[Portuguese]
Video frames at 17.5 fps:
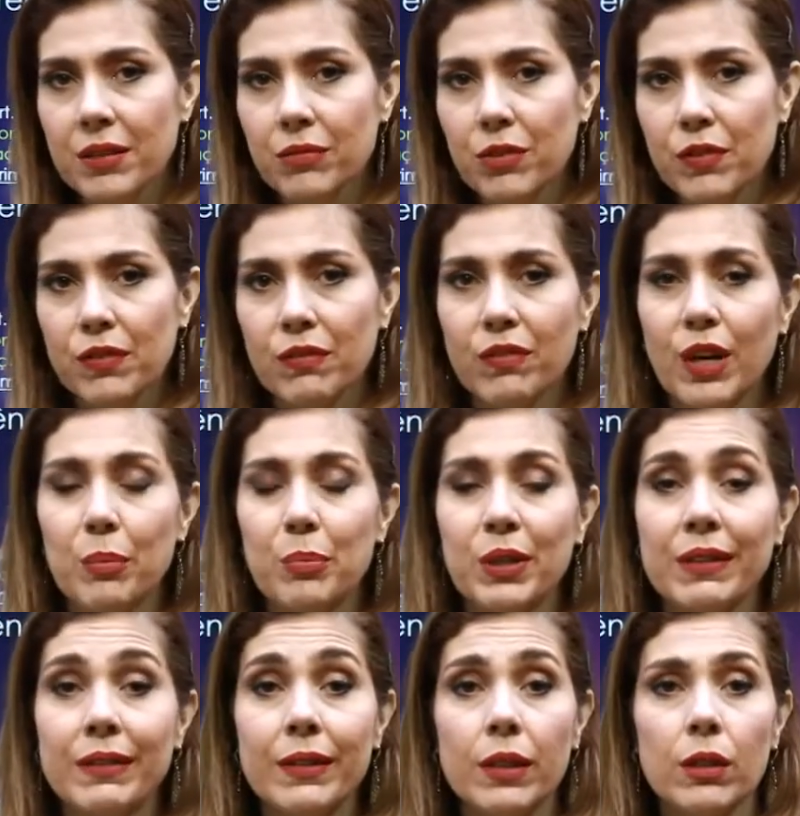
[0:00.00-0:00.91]
Você vai
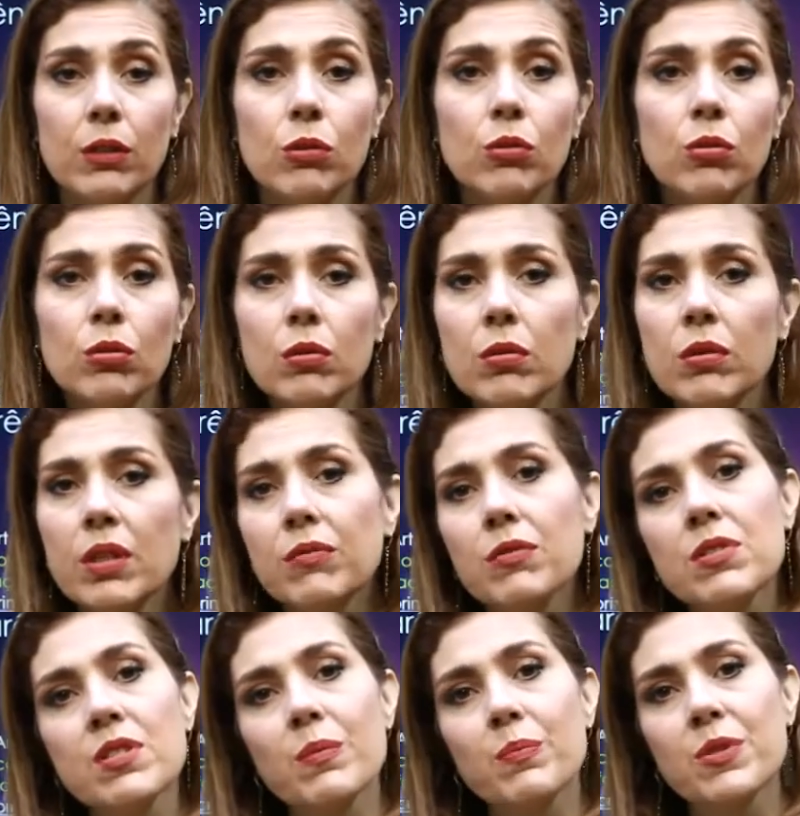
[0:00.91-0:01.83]
aprender tudo o que
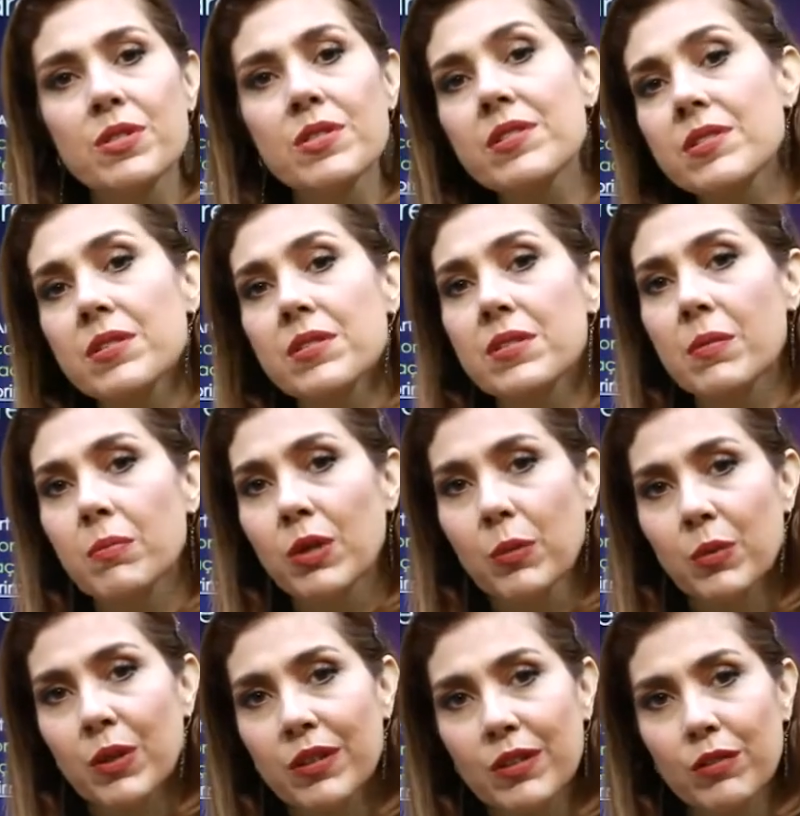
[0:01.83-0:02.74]
você precisa saber
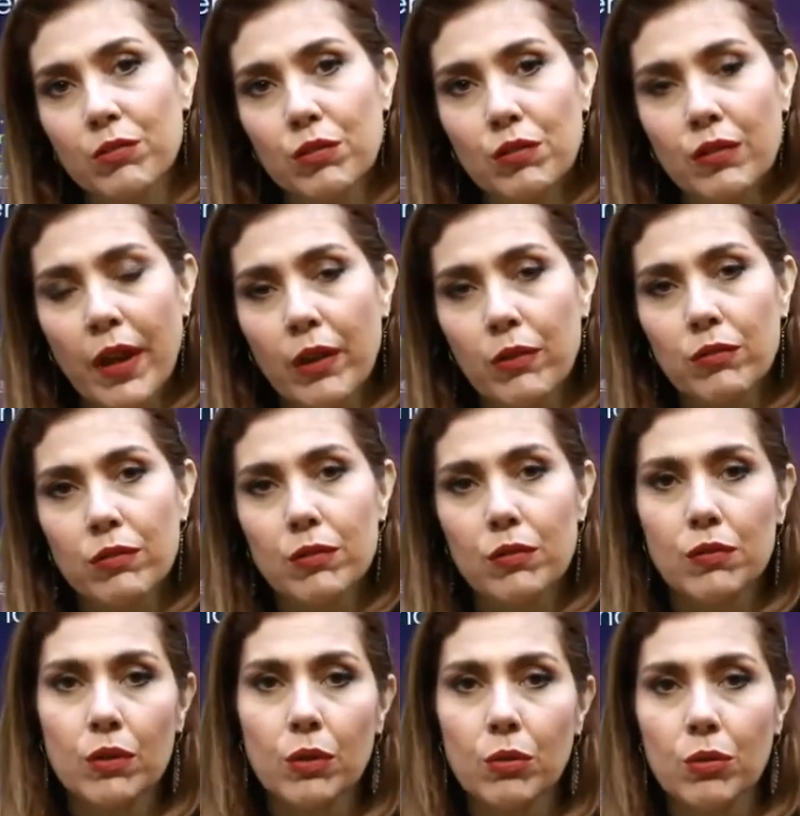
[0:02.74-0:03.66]
para ter sucesso no
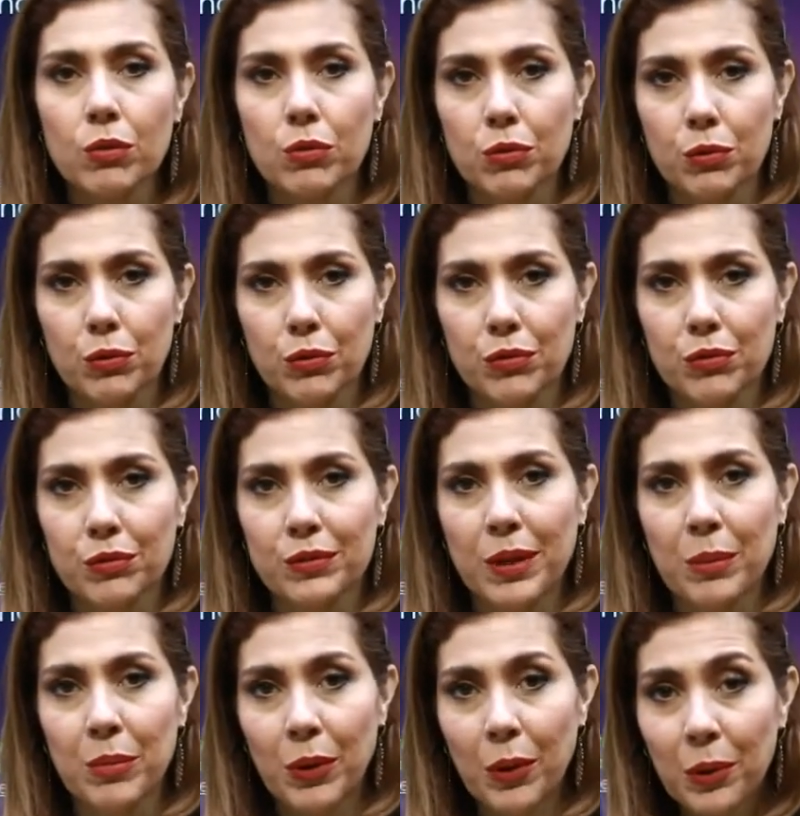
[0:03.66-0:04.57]
seu concurso, tá
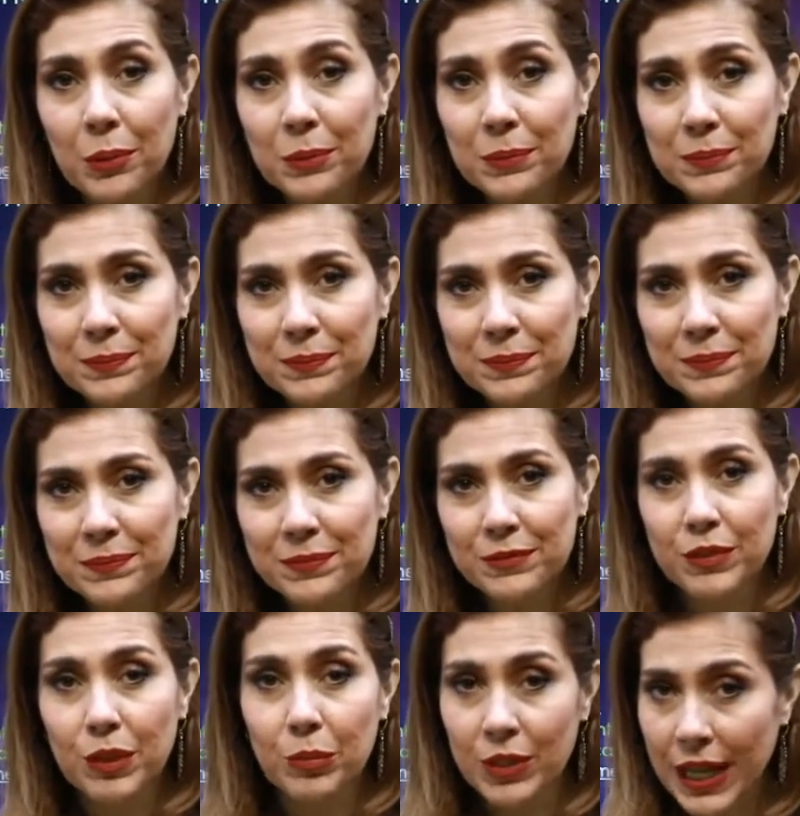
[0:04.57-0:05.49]
bom?
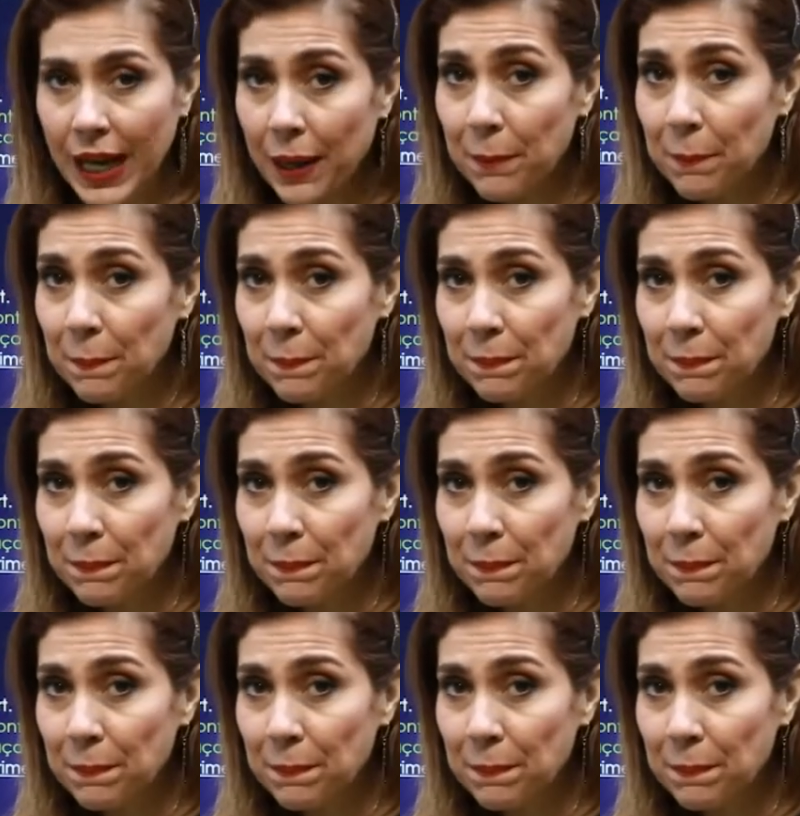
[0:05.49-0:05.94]
Vamos lá?